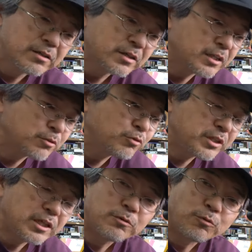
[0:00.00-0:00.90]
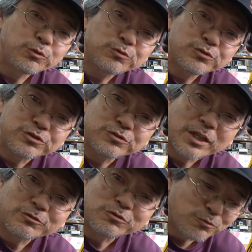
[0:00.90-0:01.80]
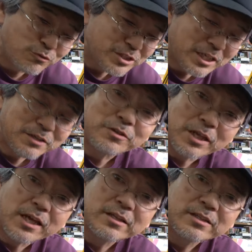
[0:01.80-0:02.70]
買っといて置いとくっていう類のものじゃないので、